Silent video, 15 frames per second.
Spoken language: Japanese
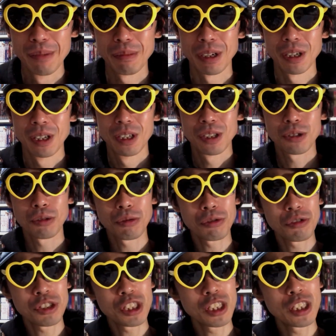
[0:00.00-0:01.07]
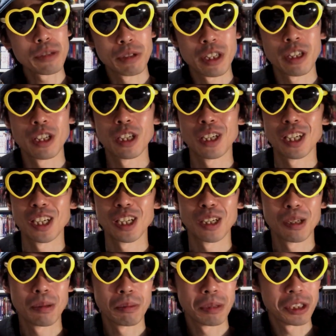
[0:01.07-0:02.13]
まその後のシリーズもね、
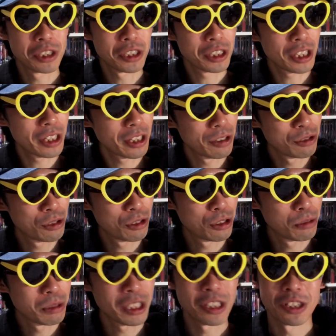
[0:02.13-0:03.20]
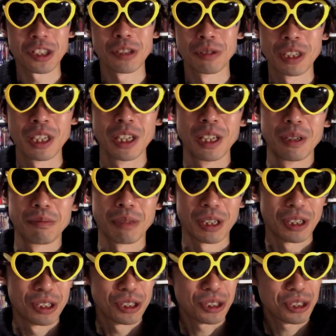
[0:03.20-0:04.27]
えー、見続けてるみたいですけどね、ま
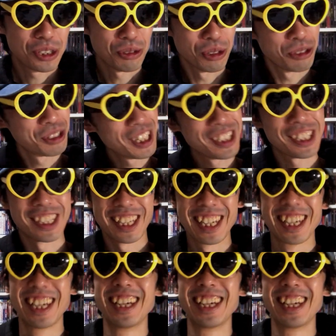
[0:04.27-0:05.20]
あ、それぐらいですかね。